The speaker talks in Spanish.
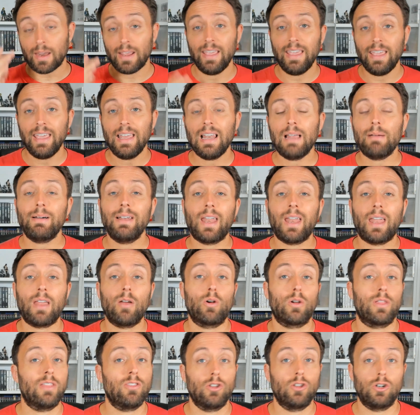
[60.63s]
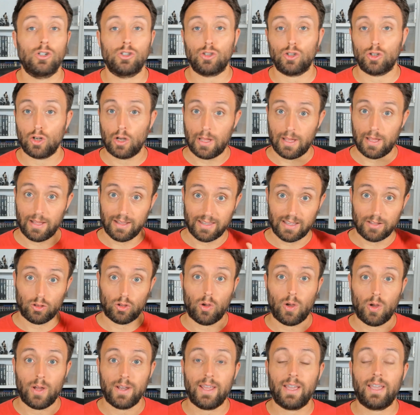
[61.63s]
y la van recordando los dos,
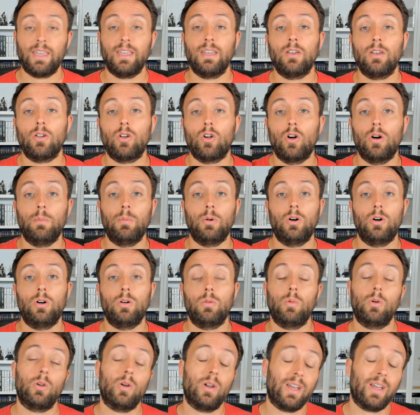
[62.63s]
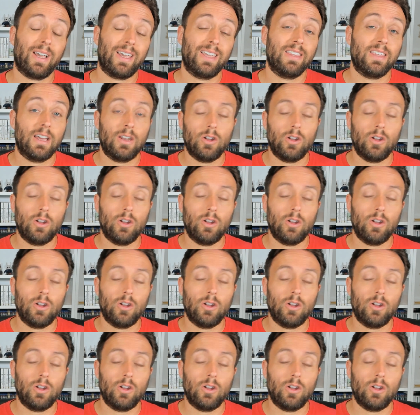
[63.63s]
tanto Anakin como, bueno, Anakin ya